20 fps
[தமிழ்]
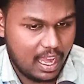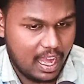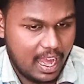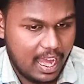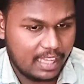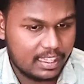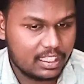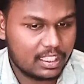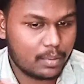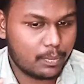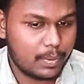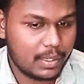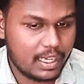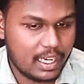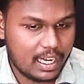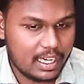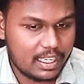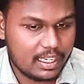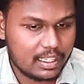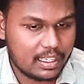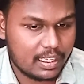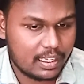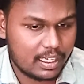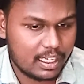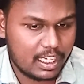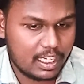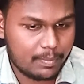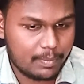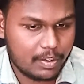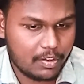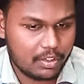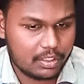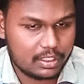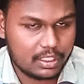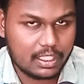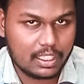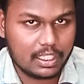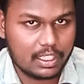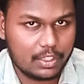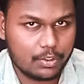அதுக்கு பின்னாடி இருக்கிற ரெண்டுமே வந்து
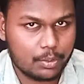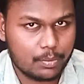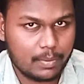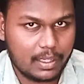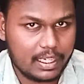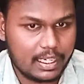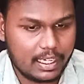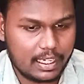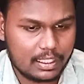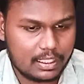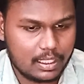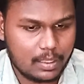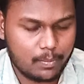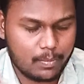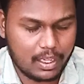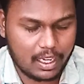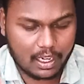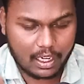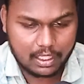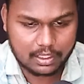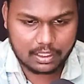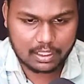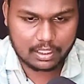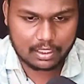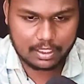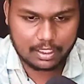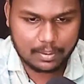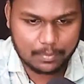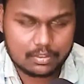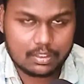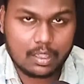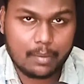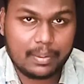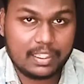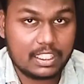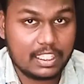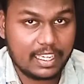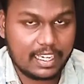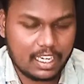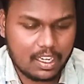ஒரு மாதிரி கிட்டத்தட்ட பிளர்ராக தெரியுது நம்ம
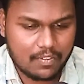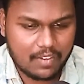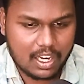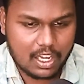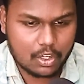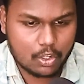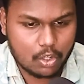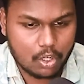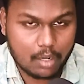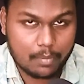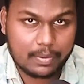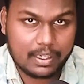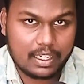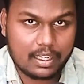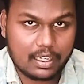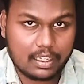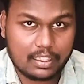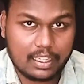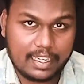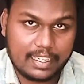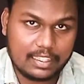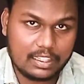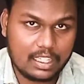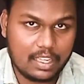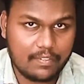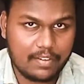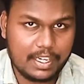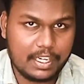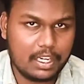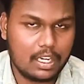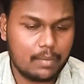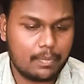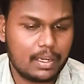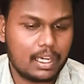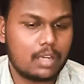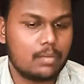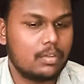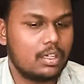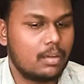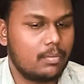இது என்னவா இருக்கும் அப்படின்றத இந்த வீடியோவில்
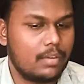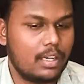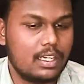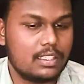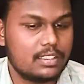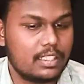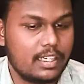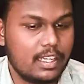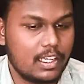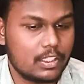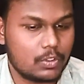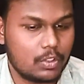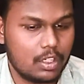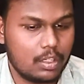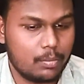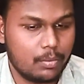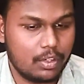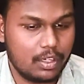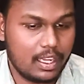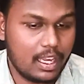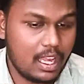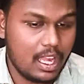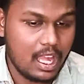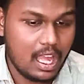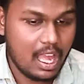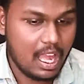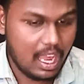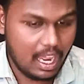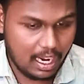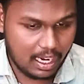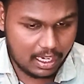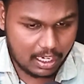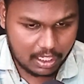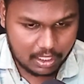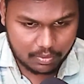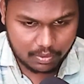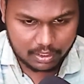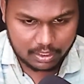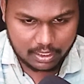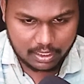பார்க்கும்போது நம்மளால சரியாக சொல்ல முடியல
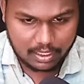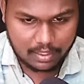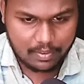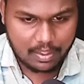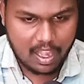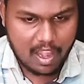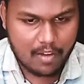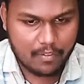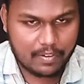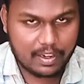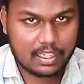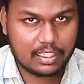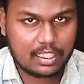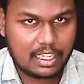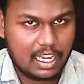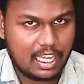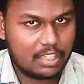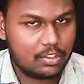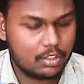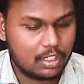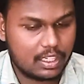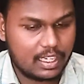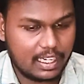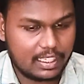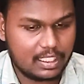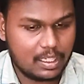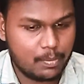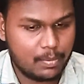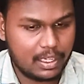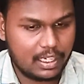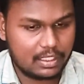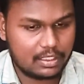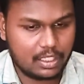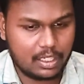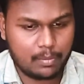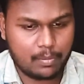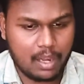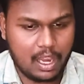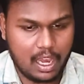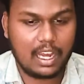ஆனாலும் வந்து ஃப்ரண்ட்டில் அது ஒரு கட்டமாக இருக்குது
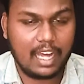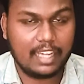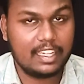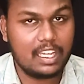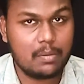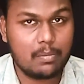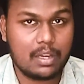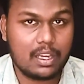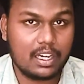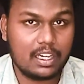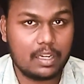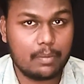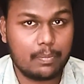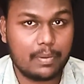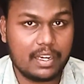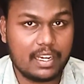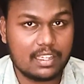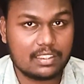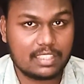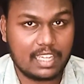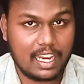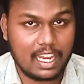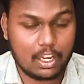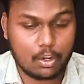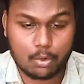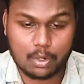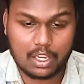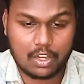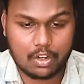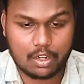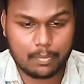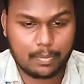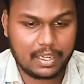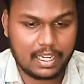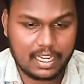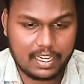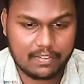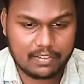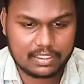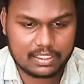தெரியுமா அதே மாதிரி ரெண்டு பெரிய சிலை கூட அவங்க
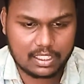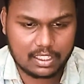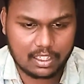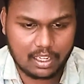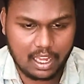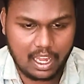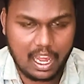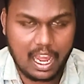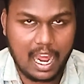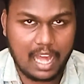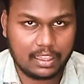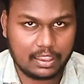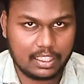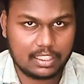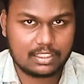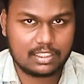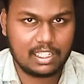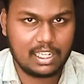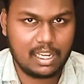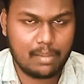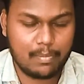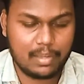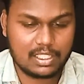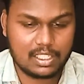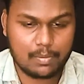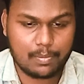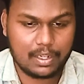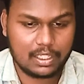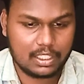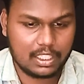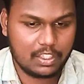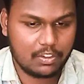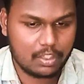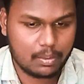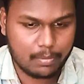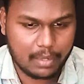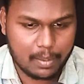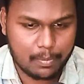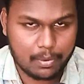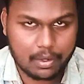பின்னாடி வச்சிருக்கலாம் அந்த ஸ்டில் இமேஜை பார்த்துட்டு இவர்
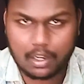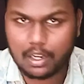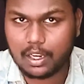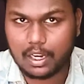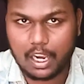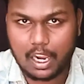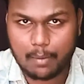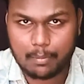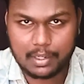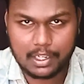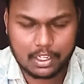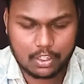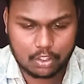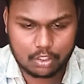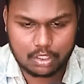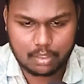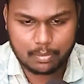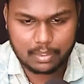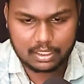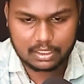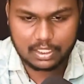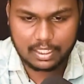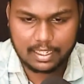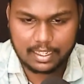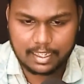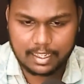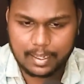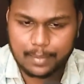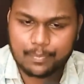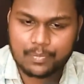பயப்படுறாரா அப்படின்றது நமக்கு தெரியல